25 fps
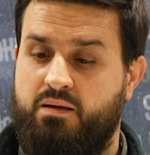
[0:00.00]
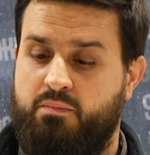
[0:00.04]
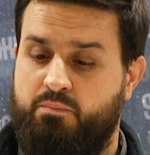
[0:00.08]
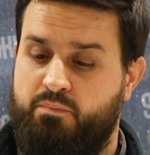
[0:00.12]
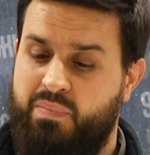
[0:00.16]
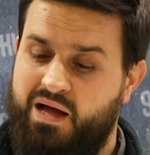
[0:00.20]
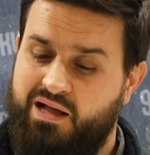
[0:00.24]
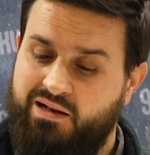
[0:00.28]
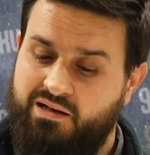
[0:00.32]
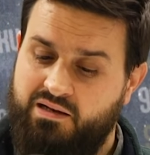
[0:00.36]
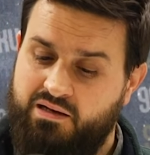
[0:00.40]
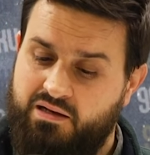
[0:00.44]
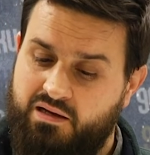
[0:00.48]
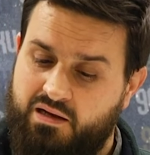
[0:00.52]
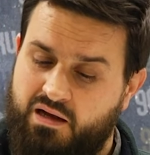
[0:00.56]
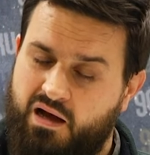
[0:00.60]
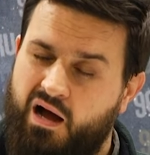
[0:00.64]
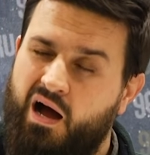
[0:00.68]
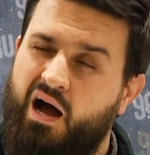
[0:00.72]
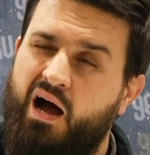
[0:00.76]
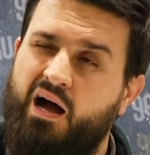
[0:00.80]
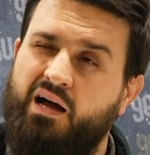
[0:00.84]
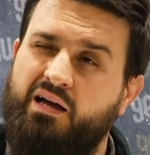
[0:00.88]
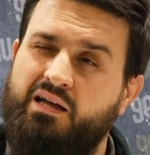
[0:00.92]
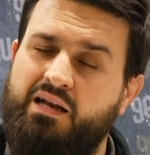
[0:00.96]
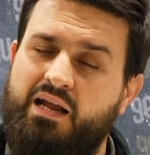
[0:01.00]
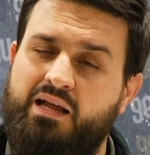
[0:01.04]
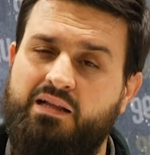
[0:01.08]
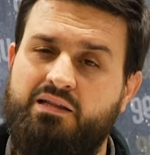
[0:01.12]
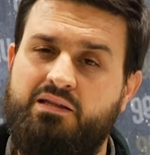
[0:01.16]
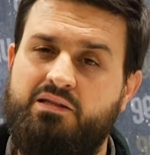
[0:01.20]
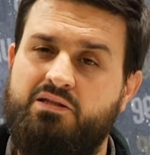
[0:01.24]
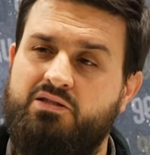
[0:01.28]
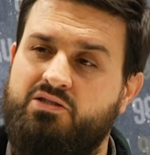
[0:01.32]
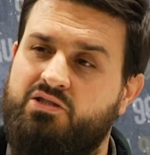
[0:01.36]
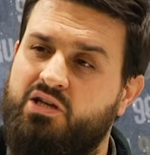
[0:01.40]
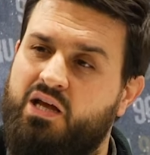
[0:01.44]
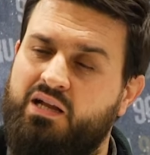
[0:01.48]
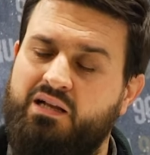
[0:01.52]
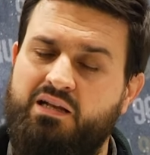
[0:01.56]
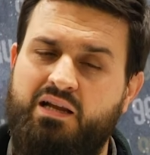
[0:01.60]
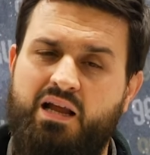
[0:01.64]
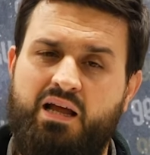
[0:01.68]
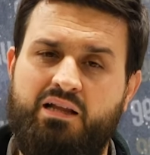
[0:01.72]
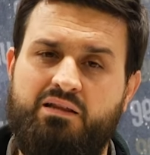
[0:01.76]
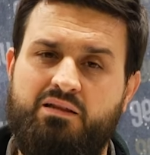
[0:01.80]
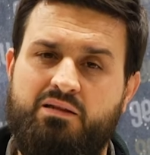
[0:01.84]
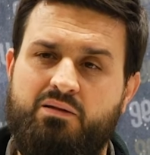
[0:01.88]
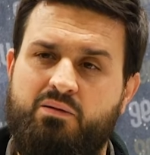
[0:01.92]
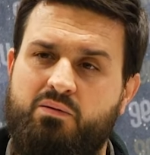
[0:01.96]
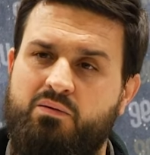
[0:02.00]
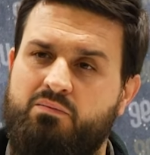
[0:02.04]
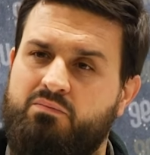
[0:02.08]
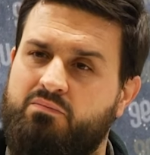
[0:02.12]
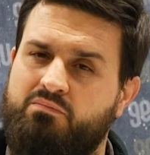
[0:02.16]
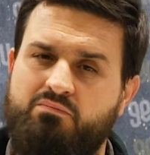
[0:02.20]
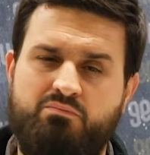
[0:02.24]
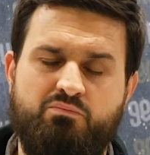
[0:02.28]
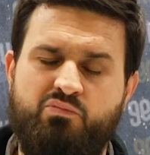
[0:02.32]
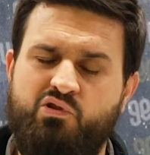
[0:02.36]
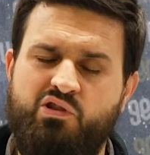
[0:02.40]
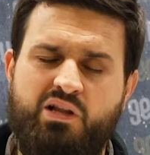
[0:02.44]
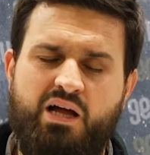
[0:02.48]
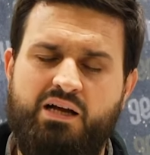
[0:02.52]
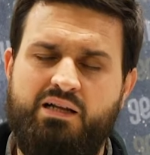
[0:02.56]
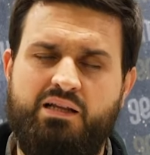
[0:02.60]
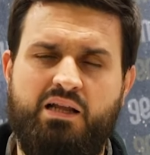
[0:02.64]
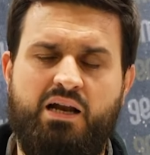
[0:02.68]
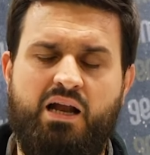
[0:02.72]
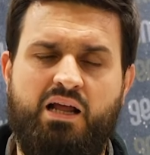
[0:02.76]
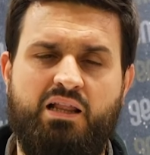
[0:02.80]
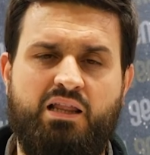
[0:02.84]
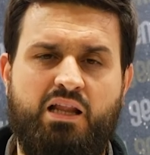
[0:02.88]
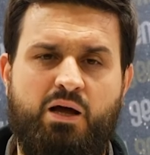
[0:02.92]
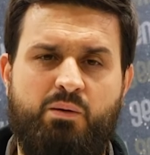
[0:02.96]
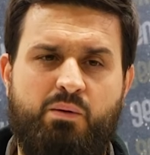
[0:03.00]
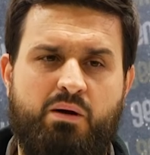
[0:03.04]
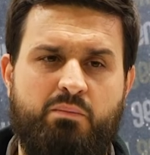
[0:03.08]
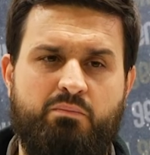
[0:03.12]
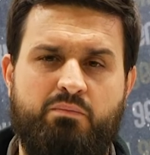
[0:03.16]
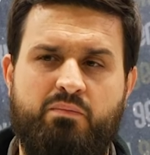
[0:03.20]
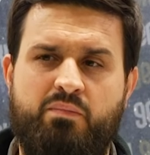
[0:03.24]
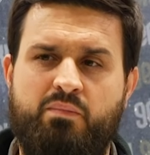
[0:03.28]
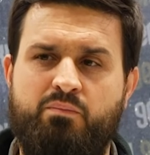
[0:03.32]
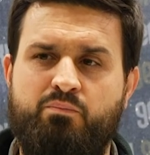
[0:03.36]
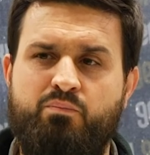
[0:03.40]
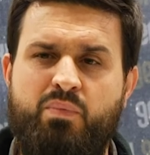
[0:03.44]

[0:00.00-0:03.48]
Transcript: Ben ahiret, cennet bunlardan anlamam.